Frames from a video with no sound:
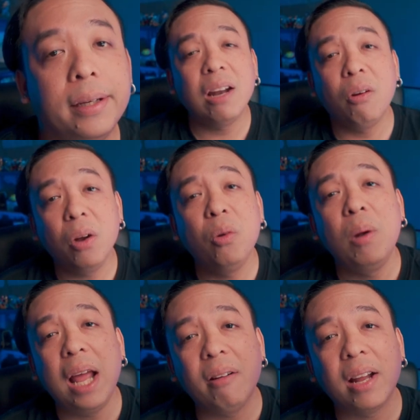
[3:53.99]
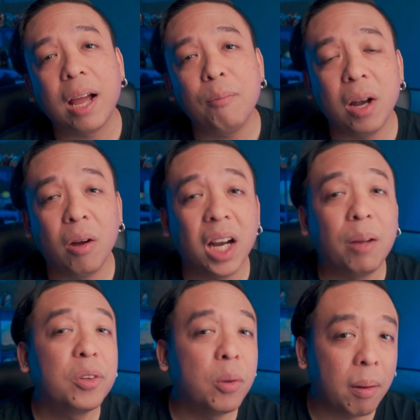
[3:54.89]
เราก็รู้แล้วนะครับว่าเรากำลั
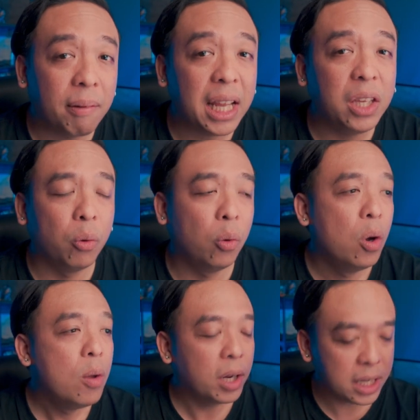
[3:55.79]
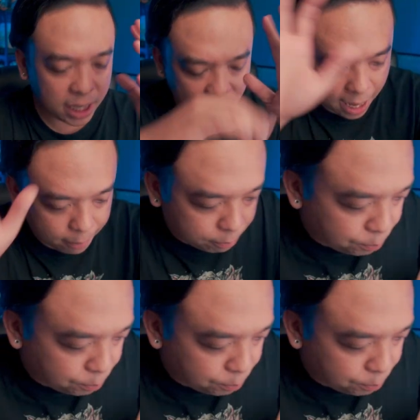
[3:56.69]
งประสบกับอะไรอยู่ เพราะฉะนั้นอ่ะ